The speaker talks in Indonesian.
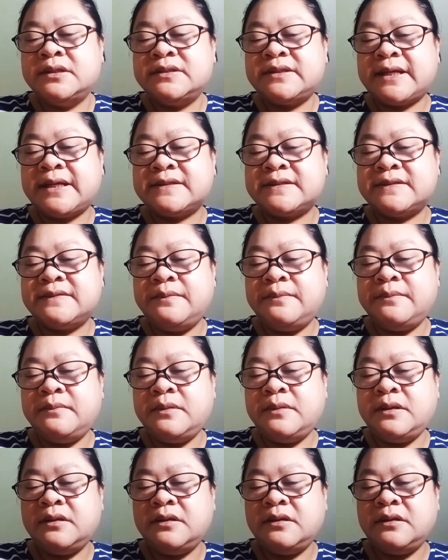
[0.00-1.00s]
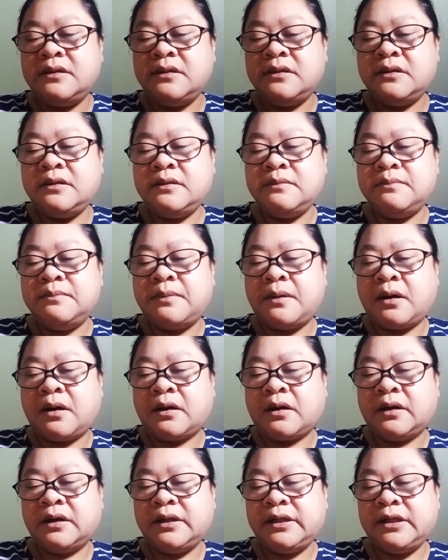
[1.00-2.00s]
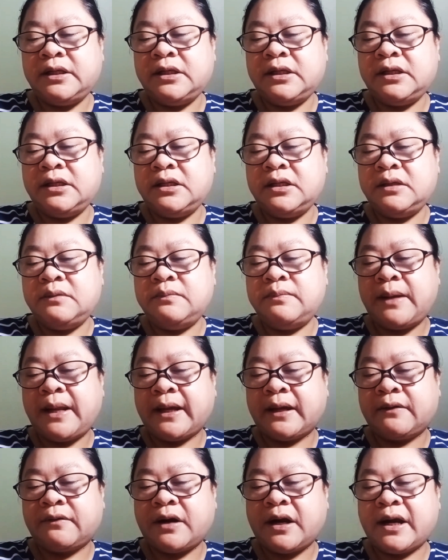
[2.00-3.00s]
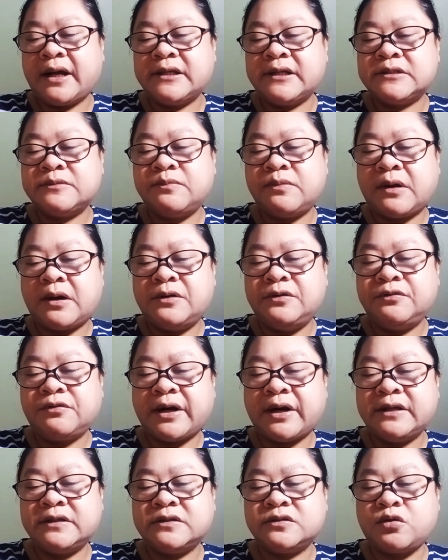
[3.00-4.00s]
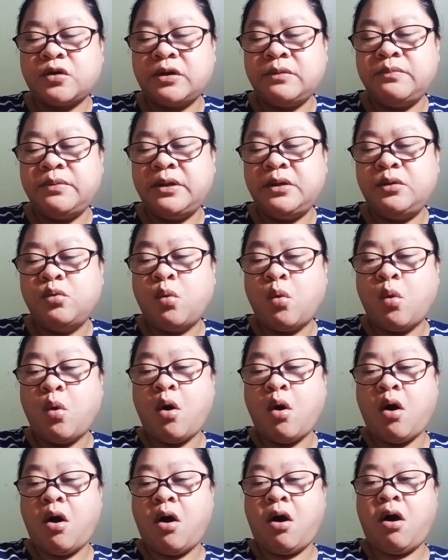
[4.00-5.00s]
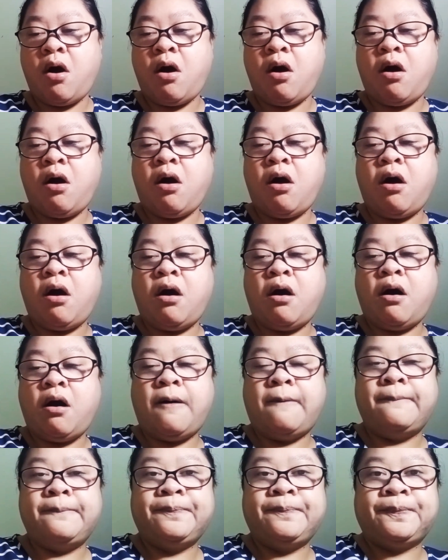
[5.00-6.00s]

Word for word: sesame barley black rice brown rice soybean wow